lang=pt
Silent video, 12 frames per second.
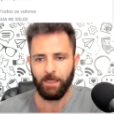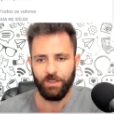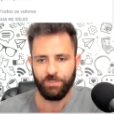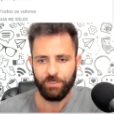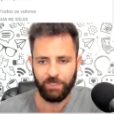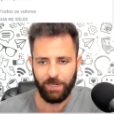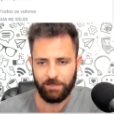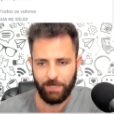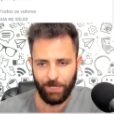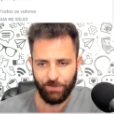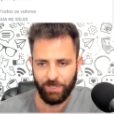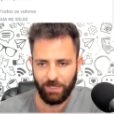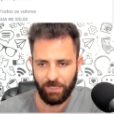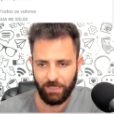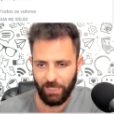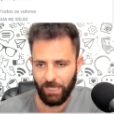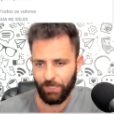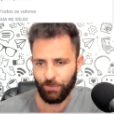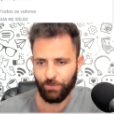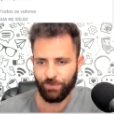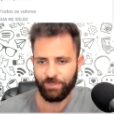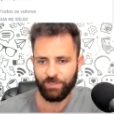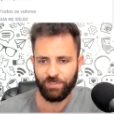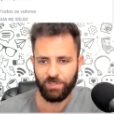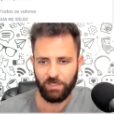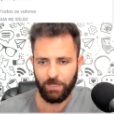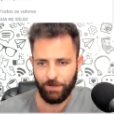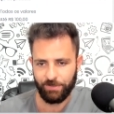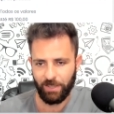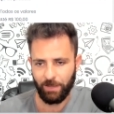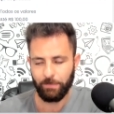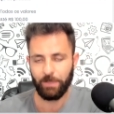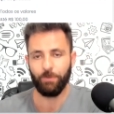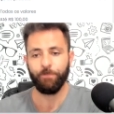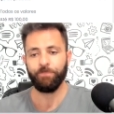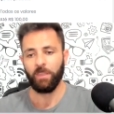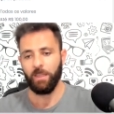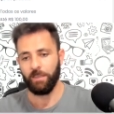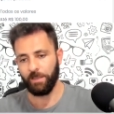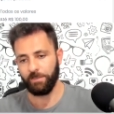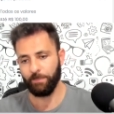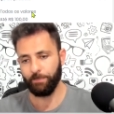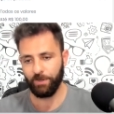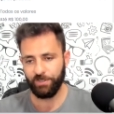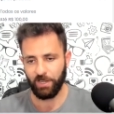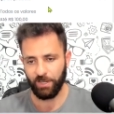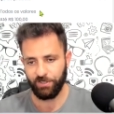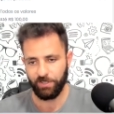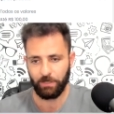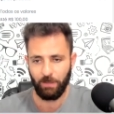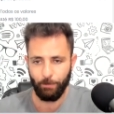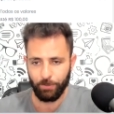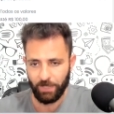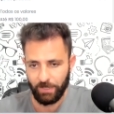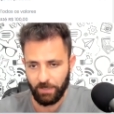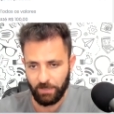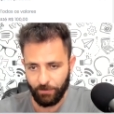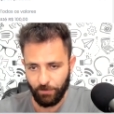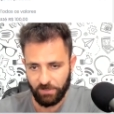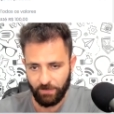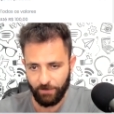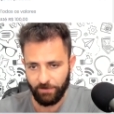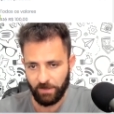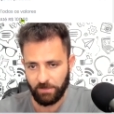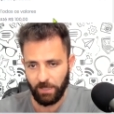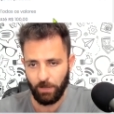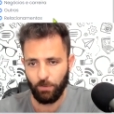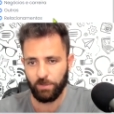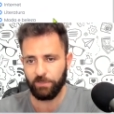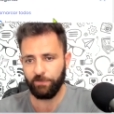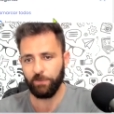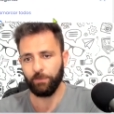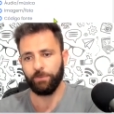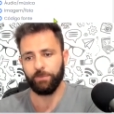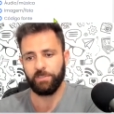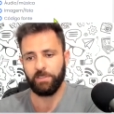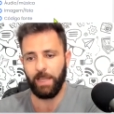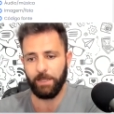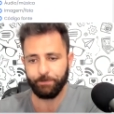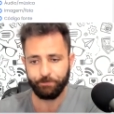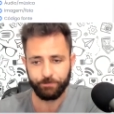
de 300 a 500, de 500 a 1000 e assim por diante. Então é por aqui que você vai fazer os filtros, tá?